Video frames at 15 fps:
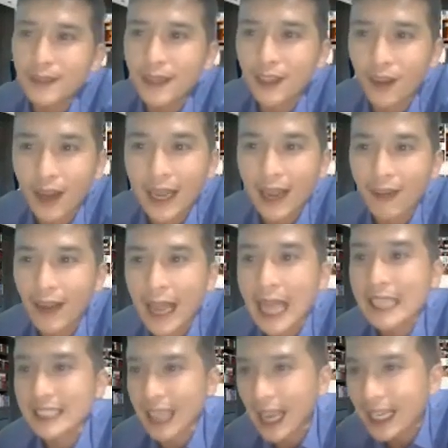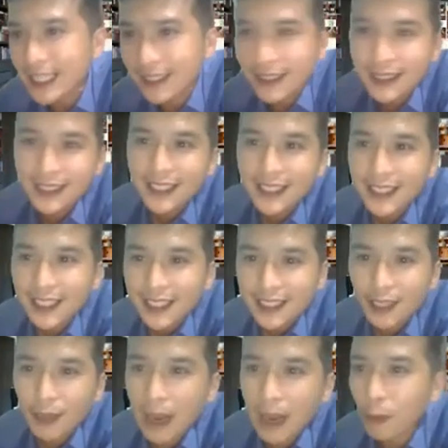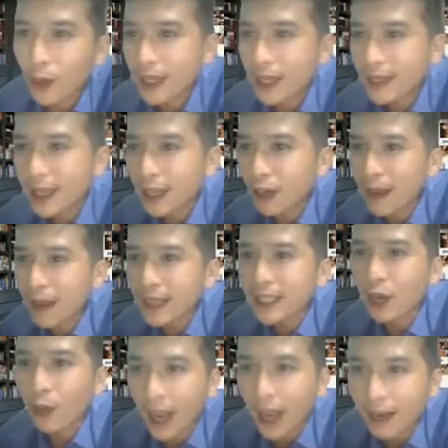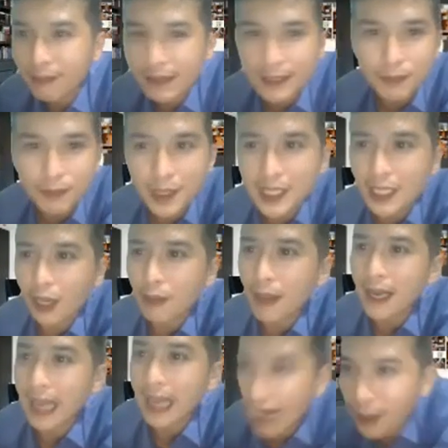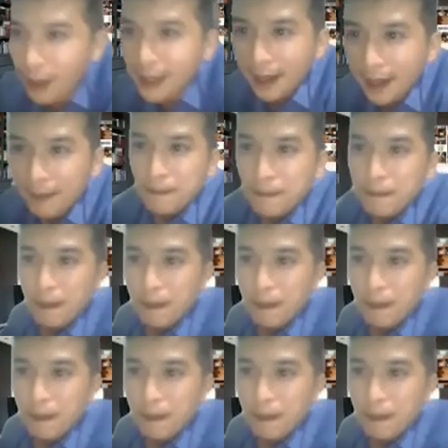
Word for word: Đó mà loại nào là ăn sáng nữa. Trong Amway hiện nay có bán dầu ăn và sắp tới sẽ có bán gạo cả nha.